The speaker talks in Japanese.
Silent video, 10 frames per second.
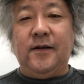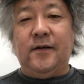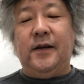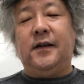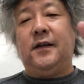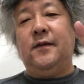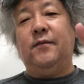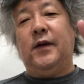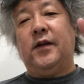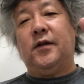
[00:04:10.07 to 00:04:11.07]
れで
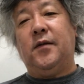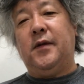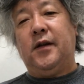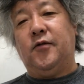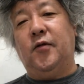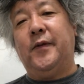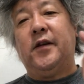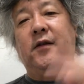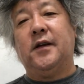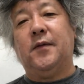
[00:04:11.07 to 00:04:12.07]
金メダル銀メダル銅
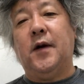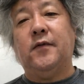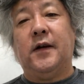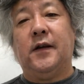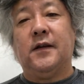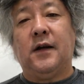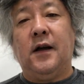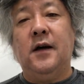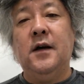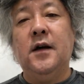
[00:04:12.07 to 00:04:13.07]
メダルが決まるわけですから